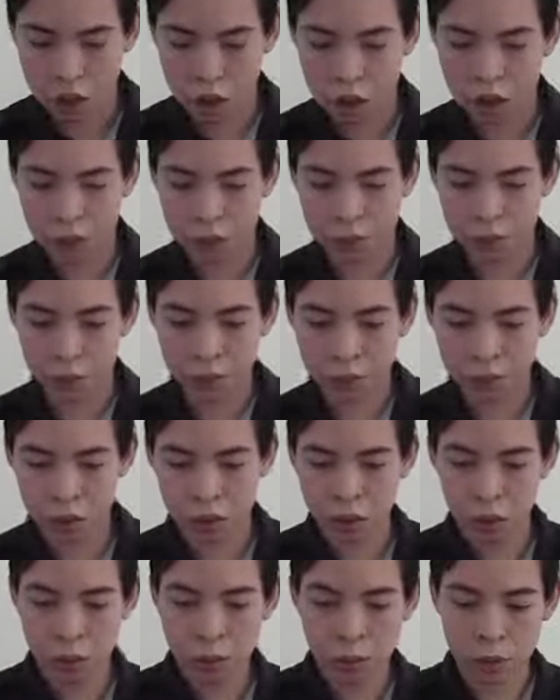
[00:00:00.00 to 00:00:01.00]
Y
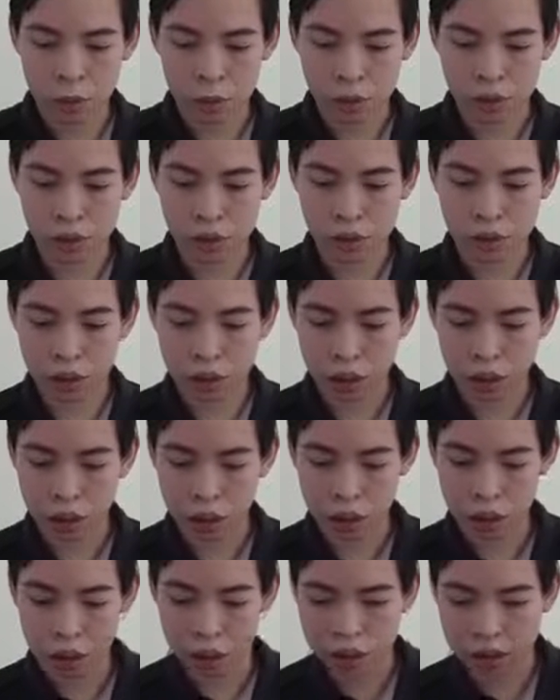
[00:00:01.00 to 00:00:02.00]
lo vamos
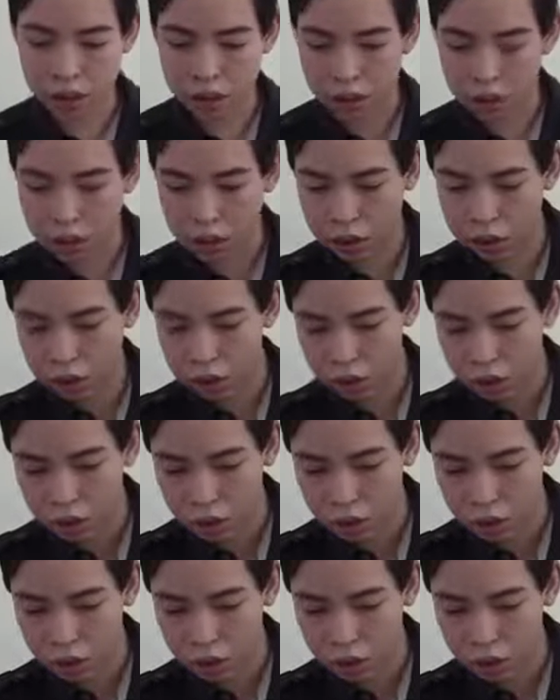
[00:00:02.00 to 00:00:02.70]
a sellar.